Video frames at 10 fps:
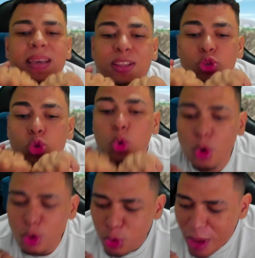
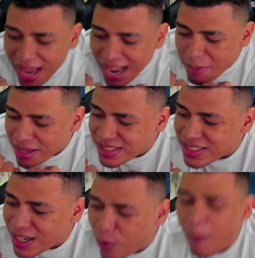tudo era
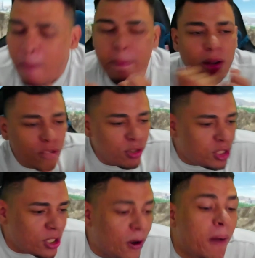armação, menos o Digo.